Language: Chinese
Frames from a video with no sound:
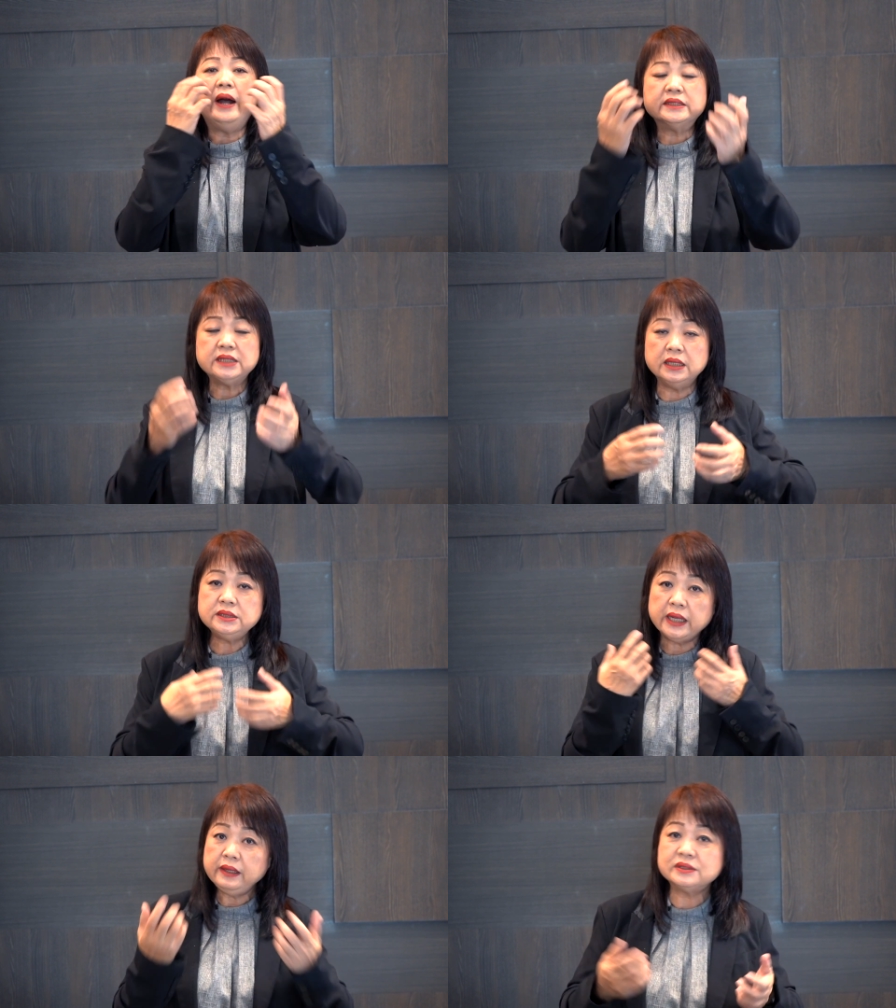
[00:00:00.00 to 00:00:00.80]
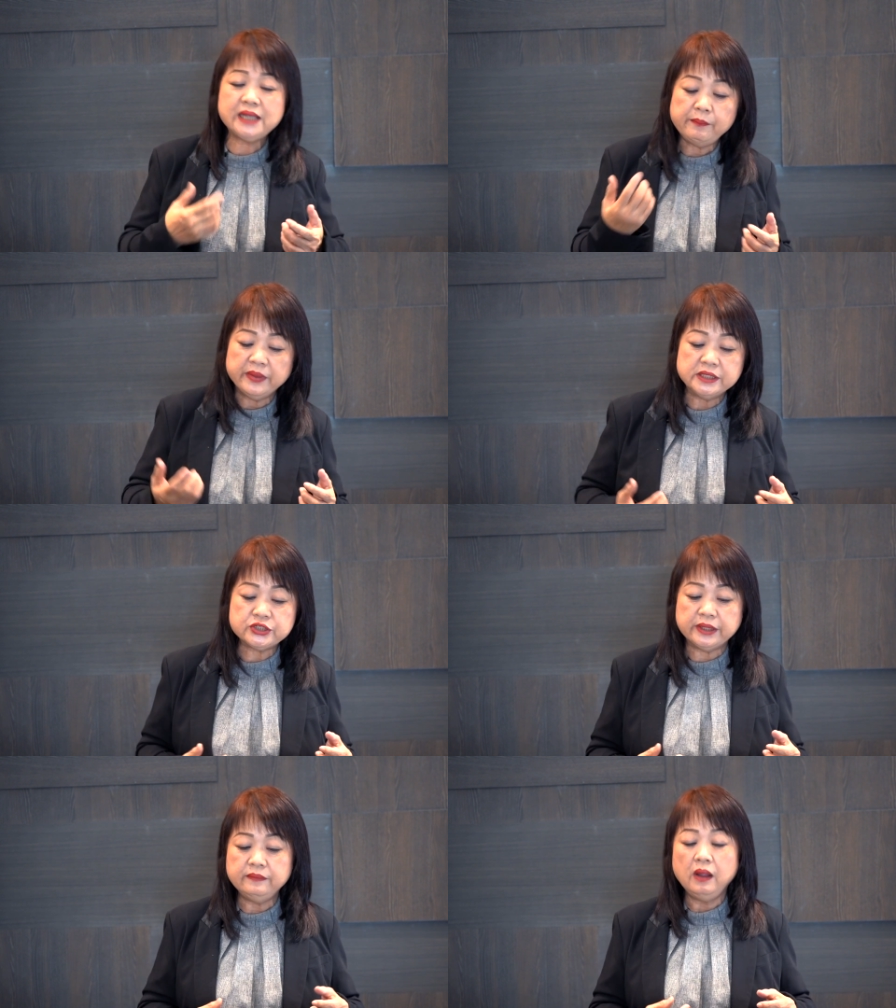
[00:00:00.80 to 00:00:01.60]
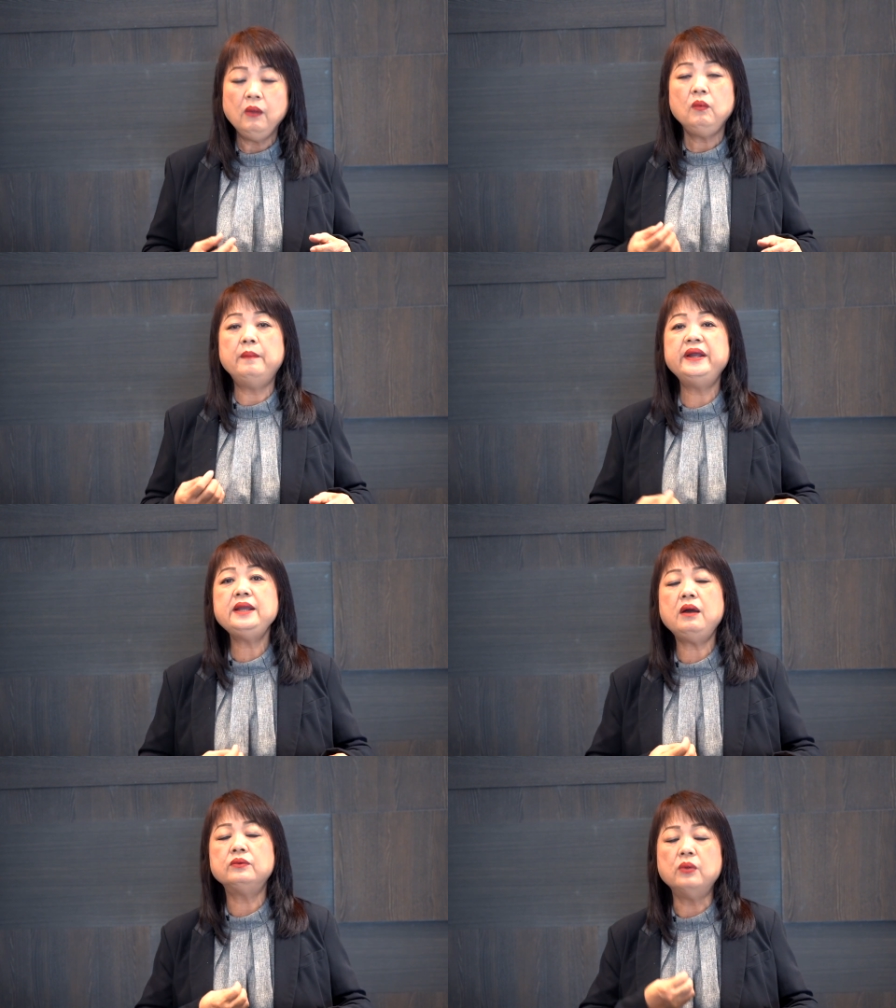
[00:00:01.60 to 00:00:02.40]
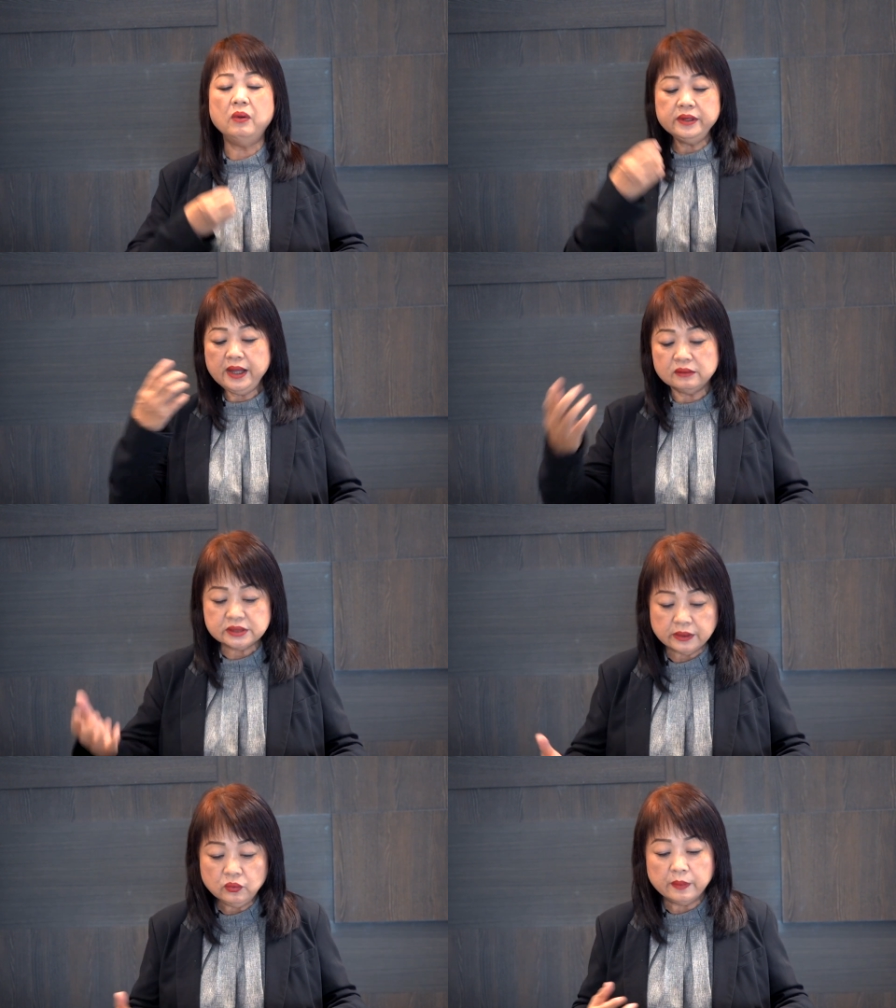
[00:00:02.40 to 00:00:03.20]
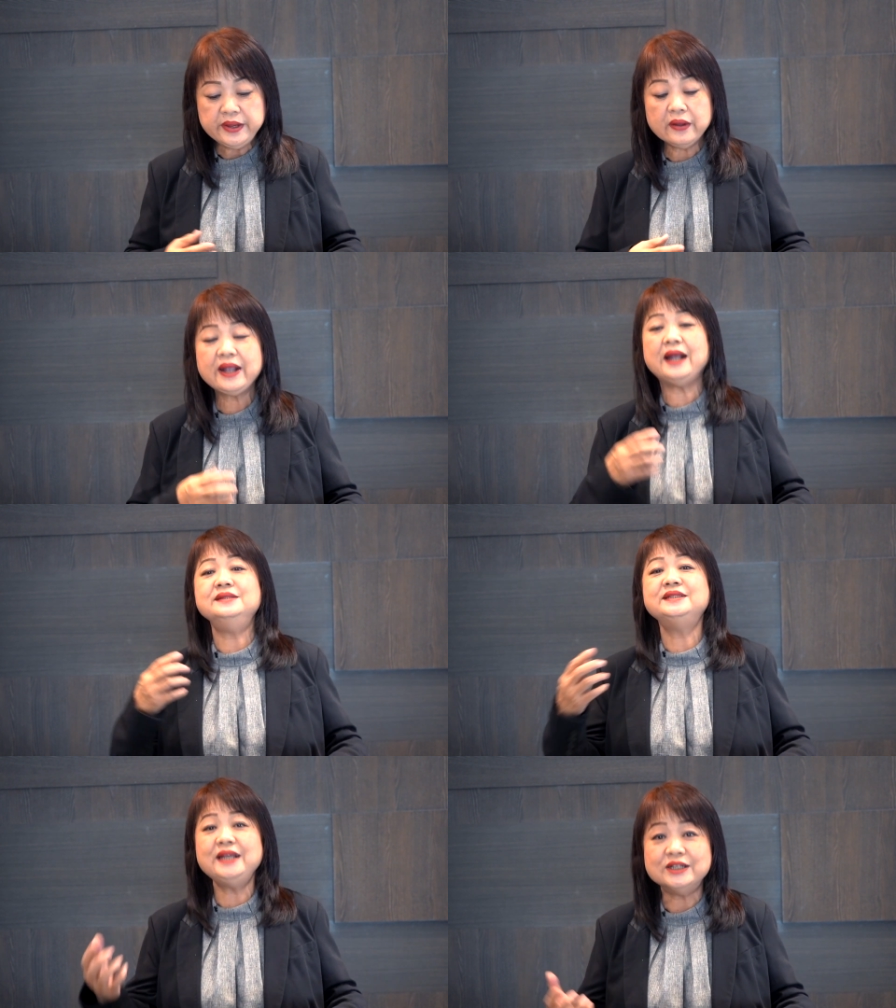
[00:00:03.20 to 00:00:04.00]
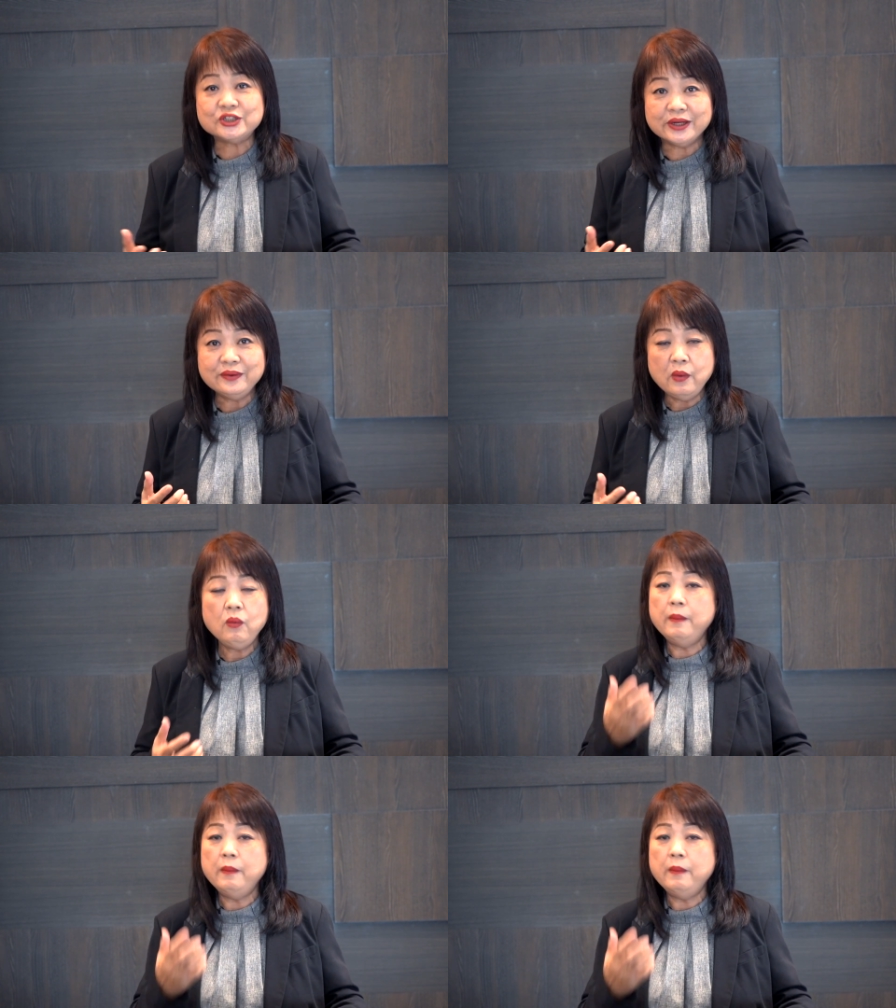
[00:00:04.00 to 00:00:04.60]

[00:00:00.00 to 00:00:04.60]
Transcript: 啊，常常要赞美神，我们要荣耀神，我们要感谢神。